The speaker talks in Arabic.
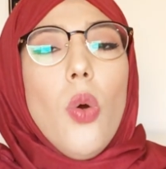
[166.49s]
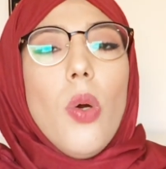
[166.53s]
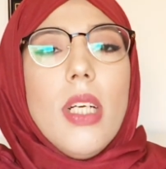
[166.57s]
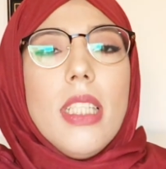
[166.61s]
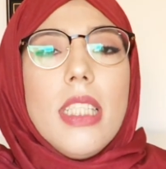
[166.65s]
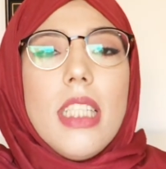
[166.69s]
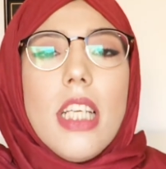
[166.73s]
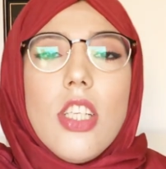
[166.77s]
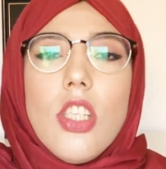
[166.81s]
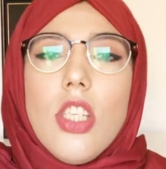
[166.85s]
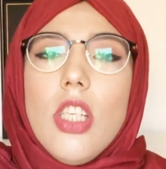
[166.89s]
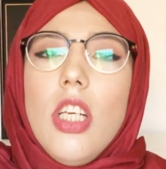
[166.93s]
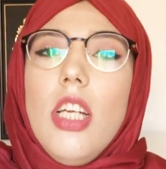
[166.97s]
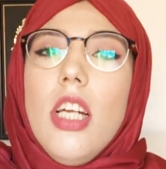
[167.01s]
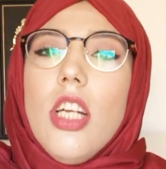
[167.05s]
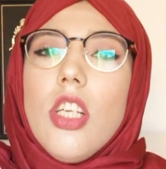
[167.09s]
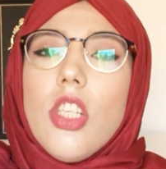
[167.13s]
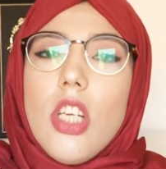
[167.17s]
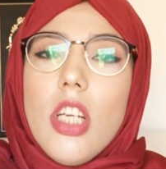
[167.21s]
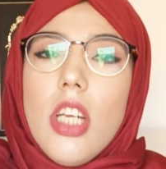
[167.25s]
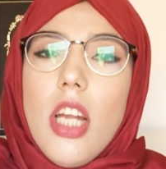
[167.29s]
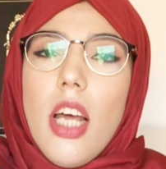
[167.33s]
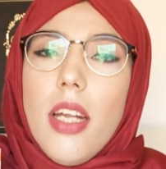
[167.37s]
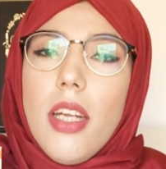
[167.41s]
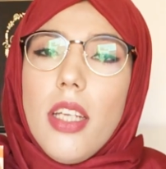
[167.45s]
وقلت اجي
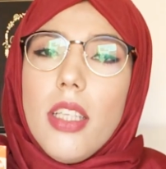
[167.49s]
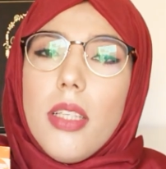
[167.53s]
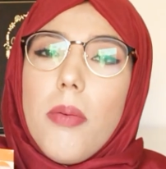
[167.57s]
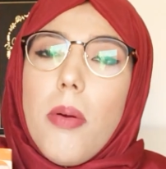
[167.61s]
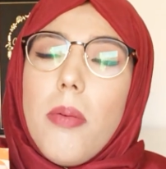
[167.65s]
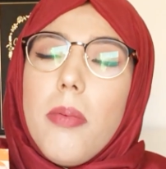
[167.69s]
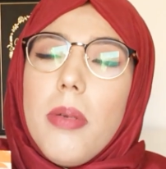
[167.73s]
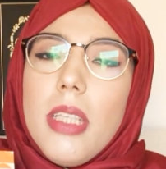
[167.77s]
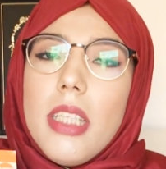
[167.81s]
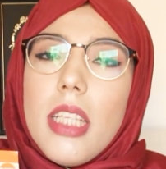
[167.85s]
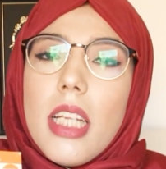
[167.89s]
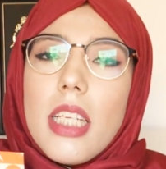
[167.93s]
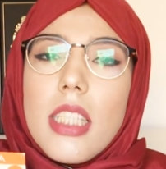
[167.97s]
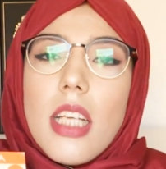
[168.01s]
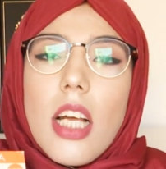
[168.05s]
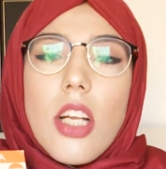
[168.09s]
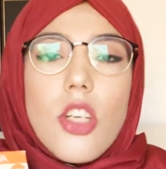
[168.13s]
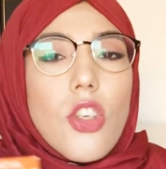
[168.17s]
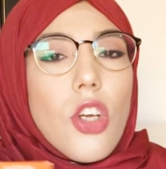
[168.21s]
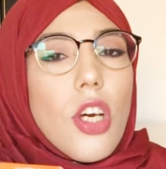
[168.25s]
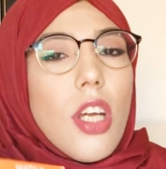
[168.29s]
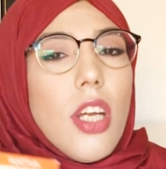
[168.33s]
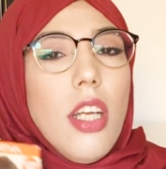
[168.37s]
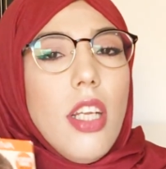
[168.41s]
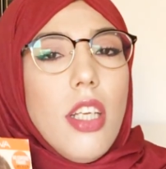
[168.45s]
علاش لا انا دابا منين درتها
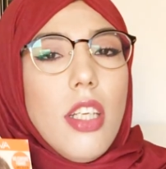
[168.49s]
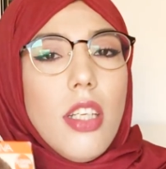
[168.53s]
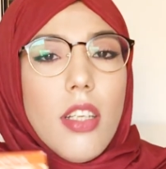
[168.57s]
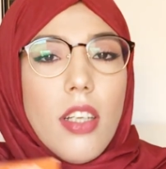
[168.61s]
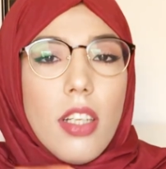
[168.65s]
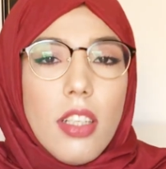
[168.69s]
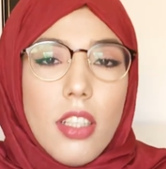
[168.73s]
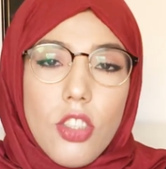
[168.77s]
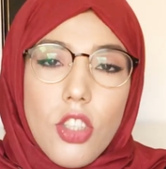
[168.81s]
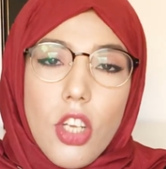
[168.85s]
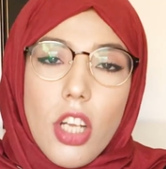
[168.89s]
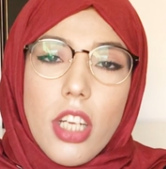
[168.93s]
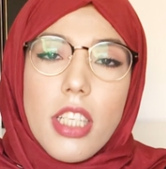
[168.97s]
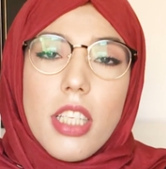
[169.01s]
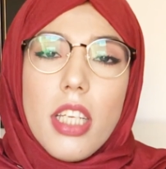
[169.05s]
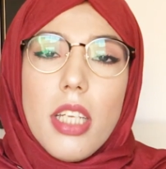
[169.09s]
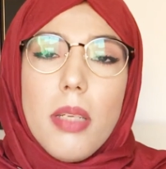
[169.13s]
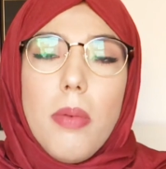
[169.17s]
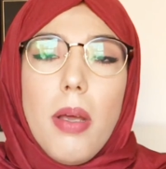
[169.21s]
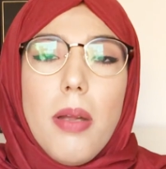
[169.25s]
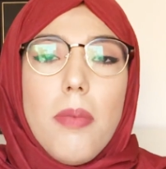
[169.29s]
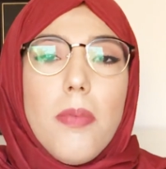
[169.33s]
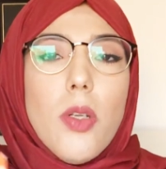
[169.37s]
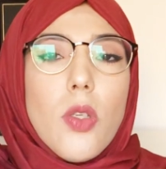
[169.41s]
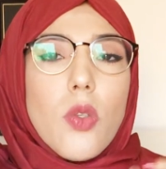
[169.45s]
شهرين نشارك
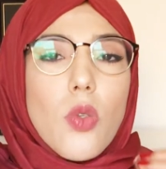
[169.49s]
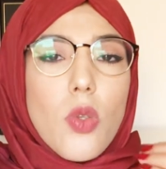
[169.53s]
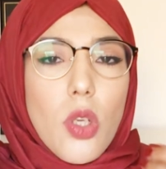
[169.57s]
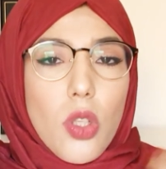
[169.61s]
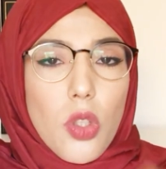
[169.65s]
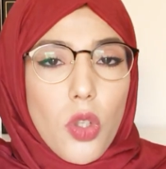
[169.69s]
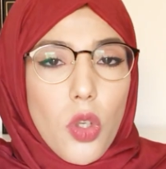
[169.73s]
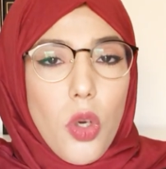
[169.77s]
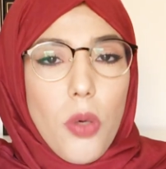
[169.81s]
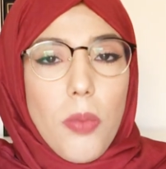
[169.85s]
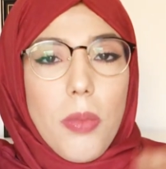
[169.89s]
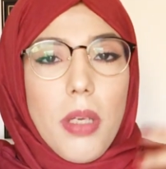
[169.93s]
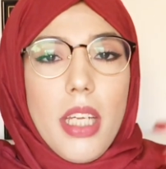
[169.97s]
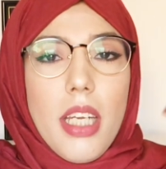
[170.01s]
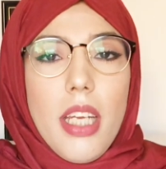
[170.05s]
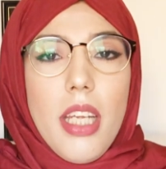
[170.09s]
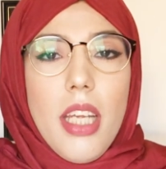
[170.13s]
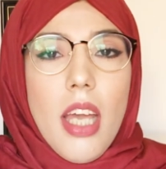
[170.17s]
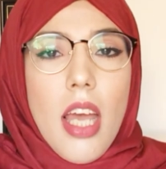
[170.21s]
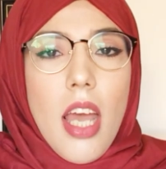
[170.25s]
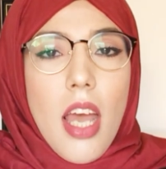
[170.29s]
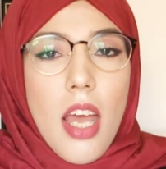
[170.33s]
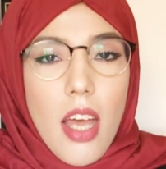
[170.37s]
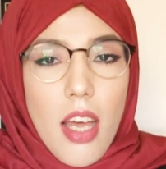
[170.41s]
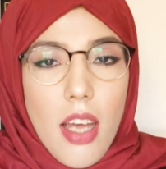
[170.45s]
ثاني مع البنات ونعطيهم
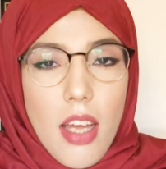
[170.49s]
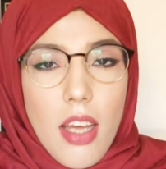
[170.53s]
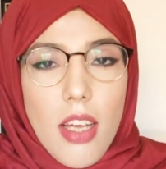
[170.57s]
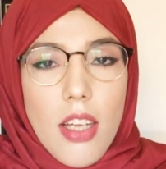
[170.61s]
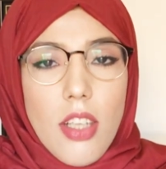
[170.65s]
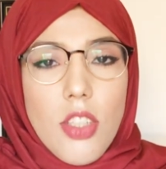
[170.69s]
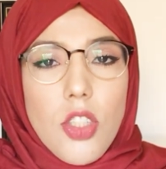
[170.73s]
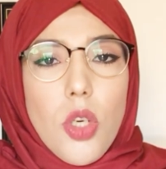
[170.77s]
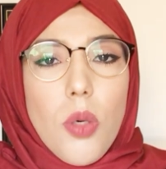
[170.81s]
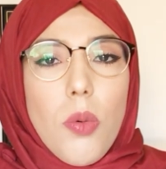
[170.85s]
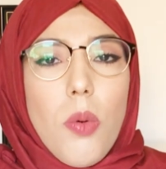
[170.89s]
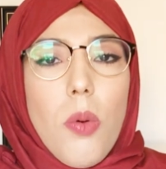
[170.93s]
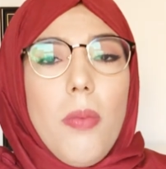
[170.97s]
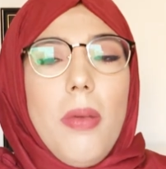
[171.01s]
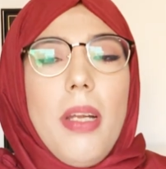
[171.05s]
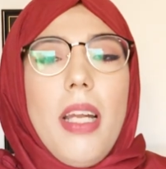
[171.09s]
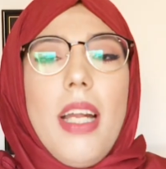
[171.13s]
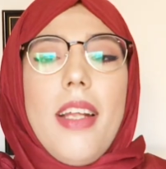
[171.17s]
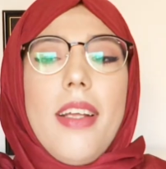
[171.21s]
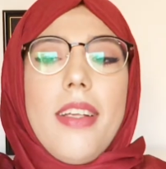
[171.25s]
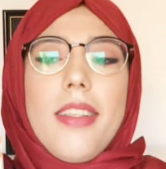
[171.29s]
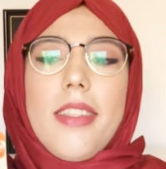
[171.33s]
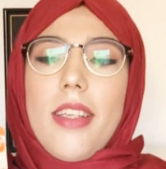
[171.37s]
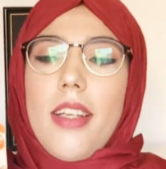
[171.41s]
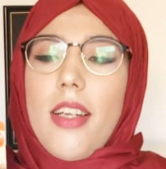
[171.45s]
يعني آه، نجاوبهم
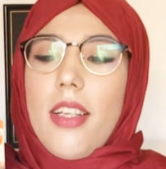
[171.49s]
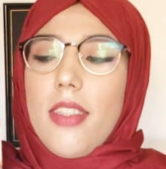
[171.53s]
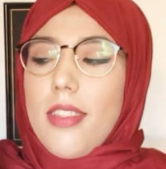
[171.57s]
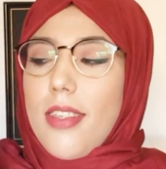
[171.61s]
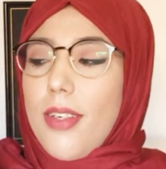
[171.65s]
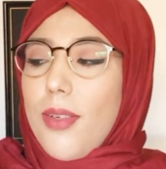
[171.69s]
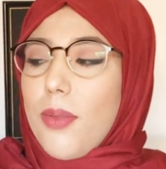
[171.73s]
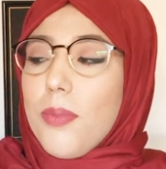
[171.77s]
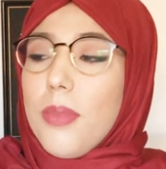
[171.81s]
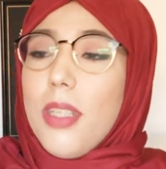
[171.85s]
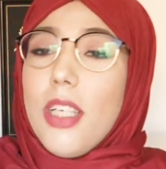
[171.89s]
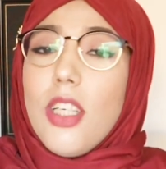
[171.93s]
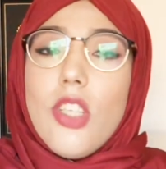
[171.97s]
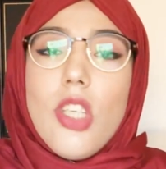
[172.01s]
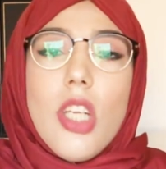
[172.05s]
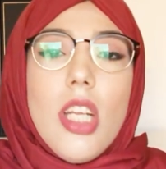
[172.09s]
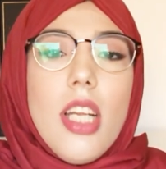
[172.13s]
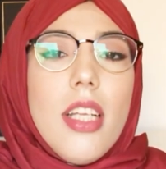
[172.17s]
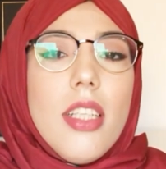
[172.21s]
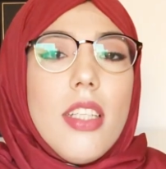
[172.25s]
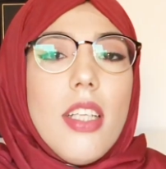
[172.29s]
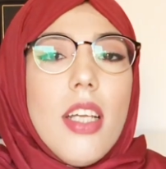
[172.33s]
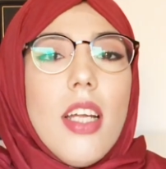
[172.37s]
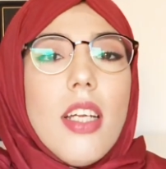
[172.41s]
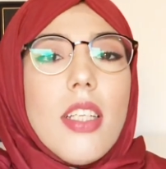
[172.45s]
على الاسئله ديالهم داكشي
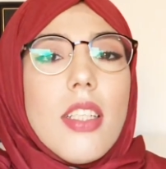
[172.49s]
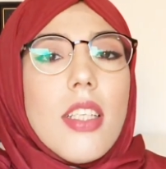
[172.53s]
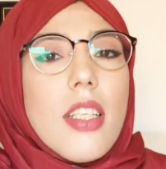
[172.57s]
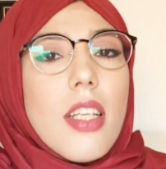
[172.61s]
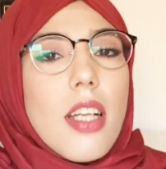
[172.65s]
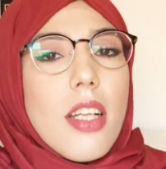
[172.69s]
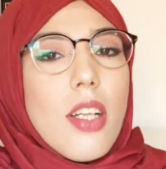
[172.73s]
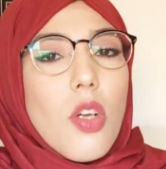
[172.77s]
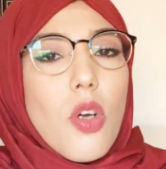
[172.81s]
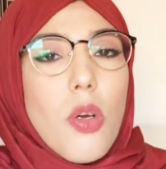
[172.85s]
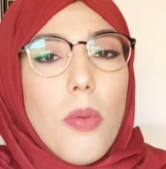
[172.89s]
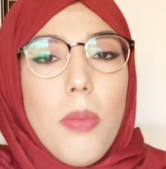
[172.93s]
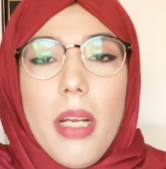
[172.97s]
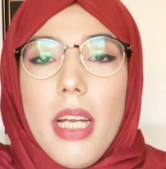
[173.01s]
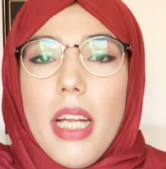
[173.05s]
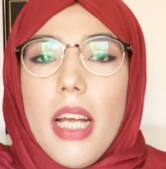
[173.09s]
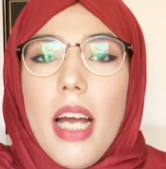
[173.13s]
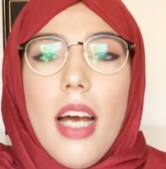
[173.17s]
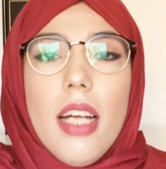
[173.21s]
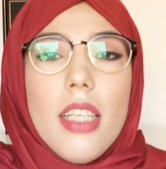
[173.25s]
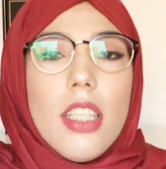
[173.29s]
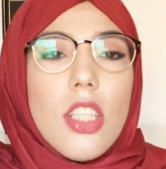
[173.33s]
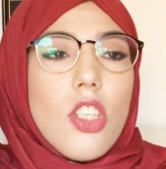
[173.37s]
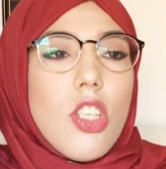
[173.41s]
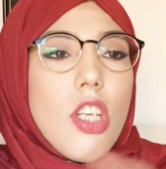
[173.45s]
اللي درت هضرت لكم
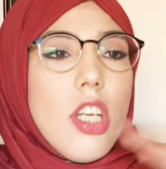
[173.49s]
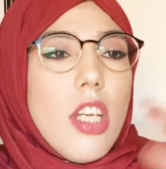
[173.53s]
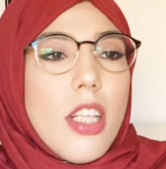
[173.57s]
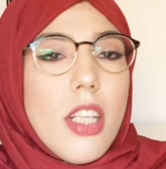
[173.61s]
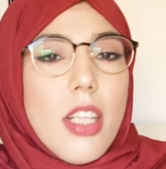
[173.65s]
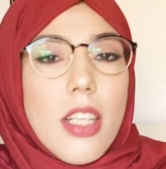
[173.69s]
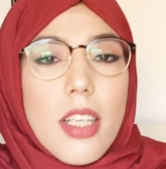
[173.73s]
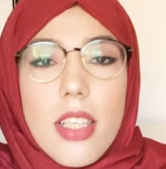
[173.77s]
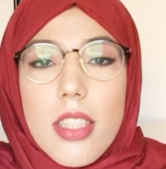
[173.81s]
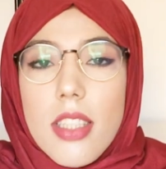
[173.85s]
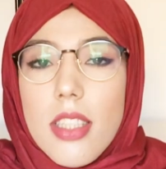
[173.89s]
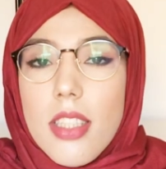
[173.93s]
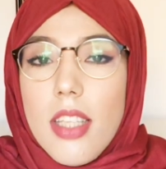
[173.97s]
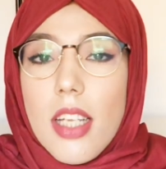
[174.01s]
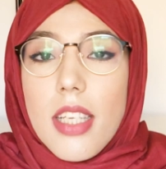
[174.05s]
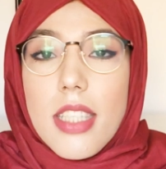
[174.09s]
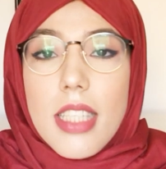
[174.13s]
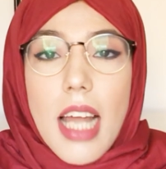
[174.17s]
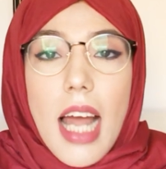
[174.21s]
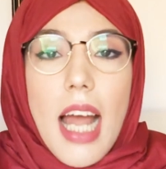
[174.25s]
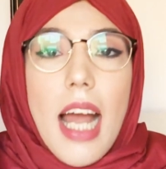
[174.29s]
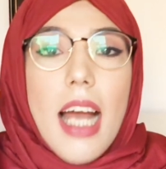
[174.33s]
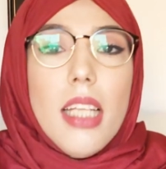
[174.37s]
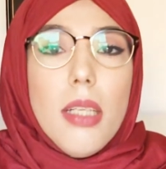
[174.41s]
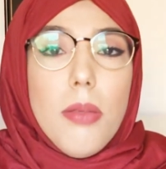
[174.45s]
عليها داكشي اللي كنت
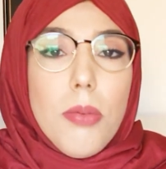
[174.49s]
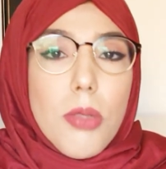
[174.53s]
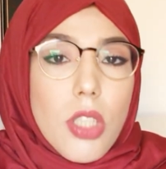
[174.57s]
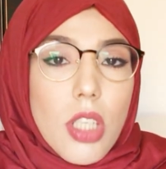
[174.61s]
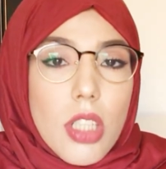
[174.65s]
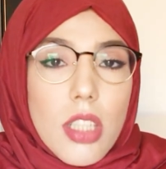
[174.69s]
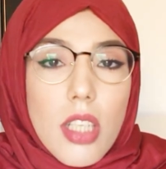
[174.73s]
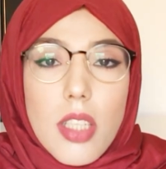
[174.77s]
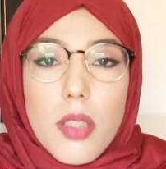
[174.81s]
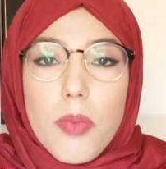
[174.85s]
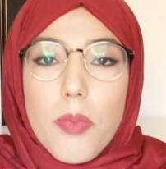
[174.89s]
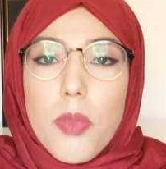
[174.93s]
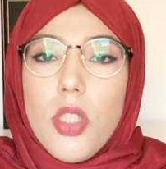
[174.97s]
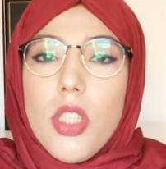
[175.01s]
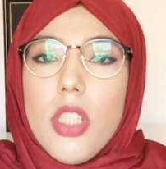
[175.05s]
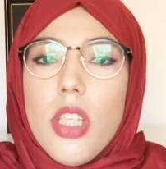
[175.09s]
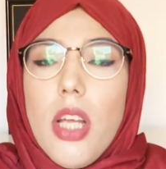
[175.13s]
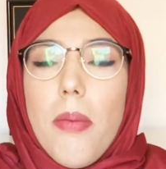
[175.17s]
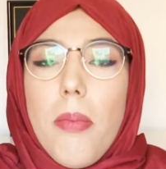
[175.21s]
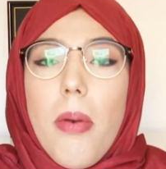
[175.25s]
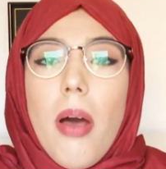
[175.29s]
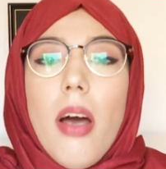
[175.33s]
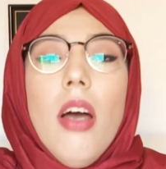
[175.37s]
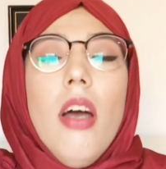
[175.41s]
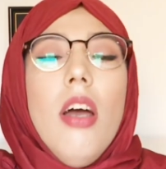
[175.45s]
درتها عاده باش هضرت ماشي
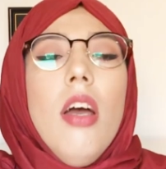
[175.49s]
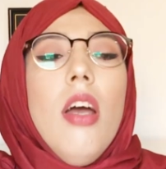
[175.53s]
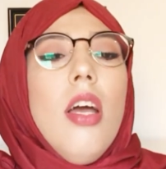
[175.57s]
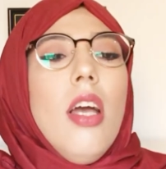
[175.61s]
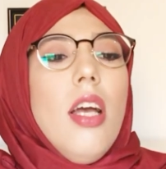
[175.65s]
زعما